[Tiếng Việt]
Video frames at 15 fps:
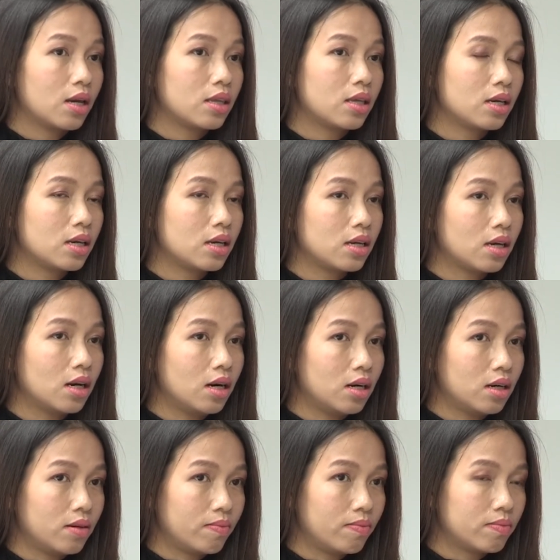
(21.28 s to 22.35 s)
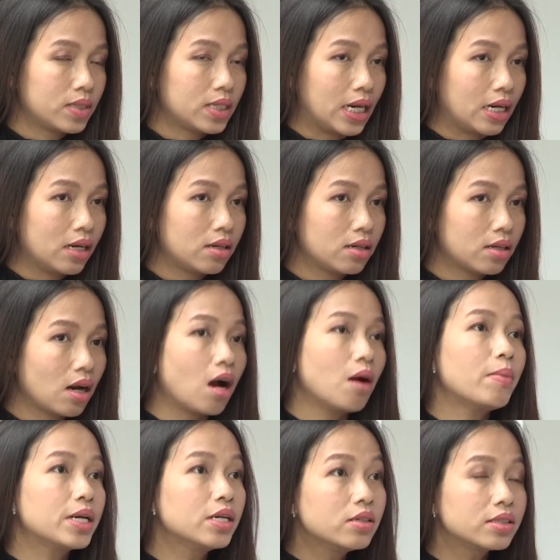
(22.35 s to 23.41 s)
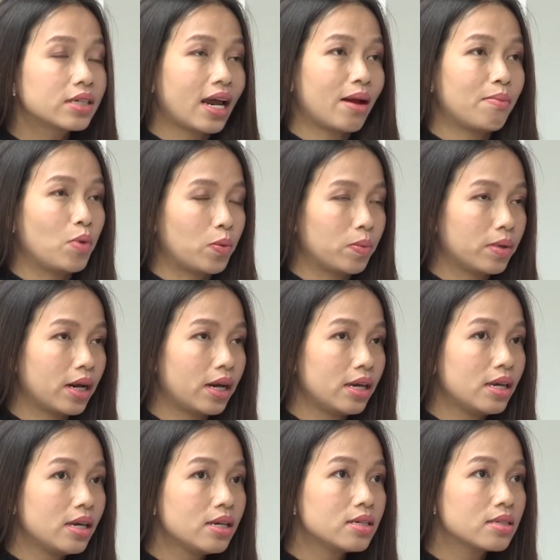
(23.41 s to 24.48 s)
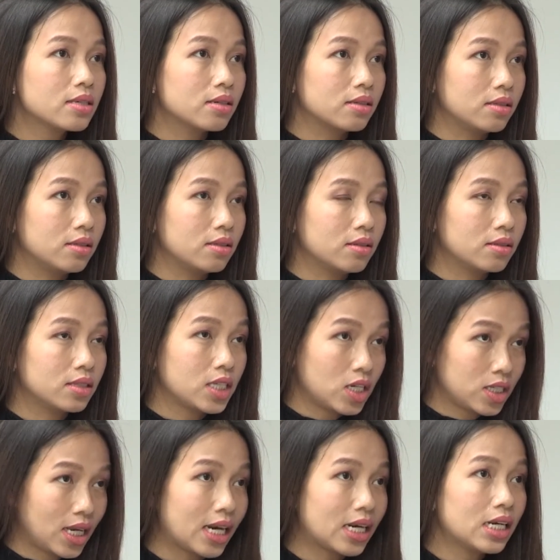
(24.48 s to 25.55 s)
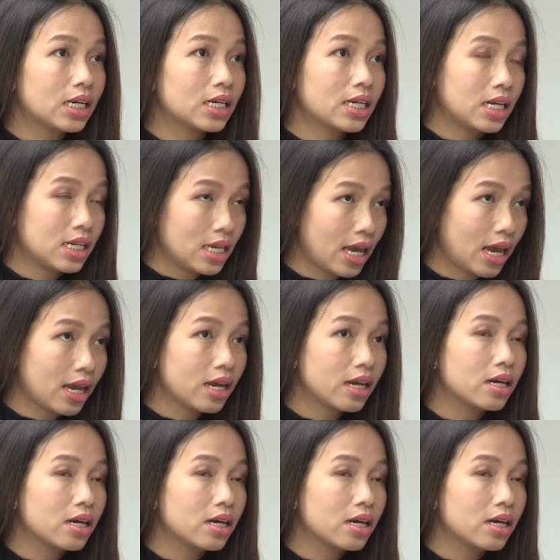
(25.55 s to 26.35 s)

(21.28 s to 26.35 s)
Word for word: thì uh, sẽ khó mà đưa ra một cái sự so sánh đánh giá